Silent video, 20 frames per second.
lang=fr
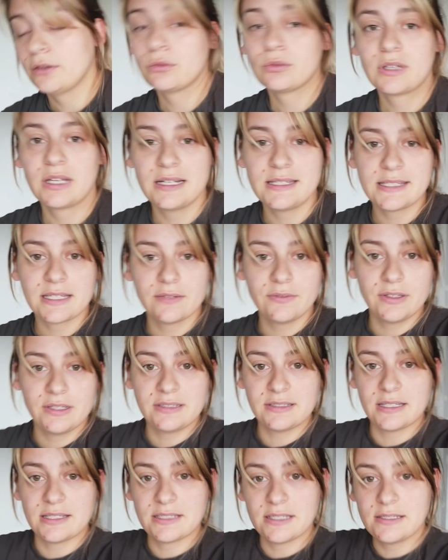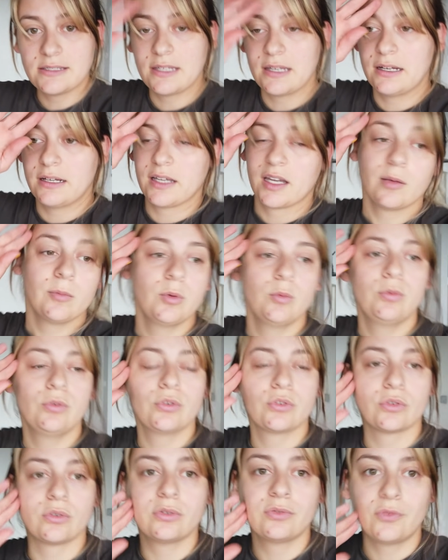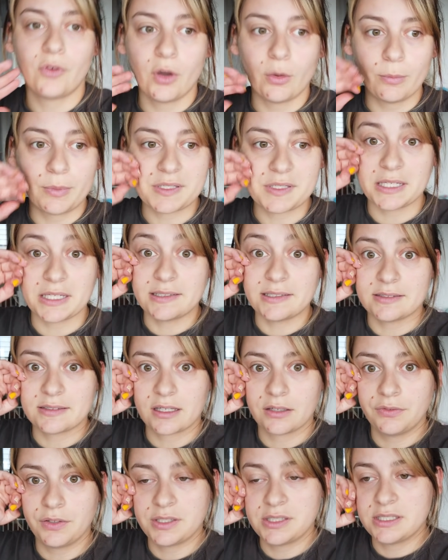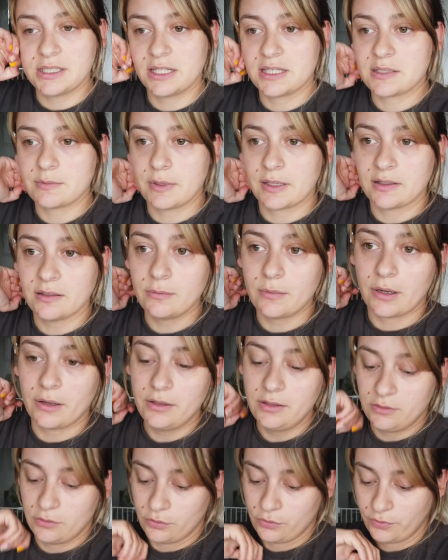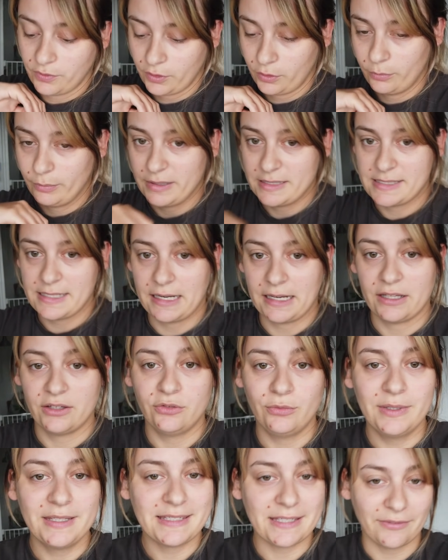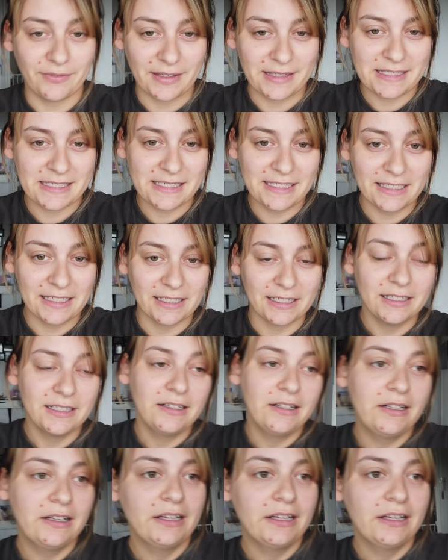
Donc elle s'est réveillée de sa sieste, elle a l'air un peu plus en forme parce qu'elle était très fatiguée ce matin. Bah oui, de faire le bazar la nuit, ça fatigue.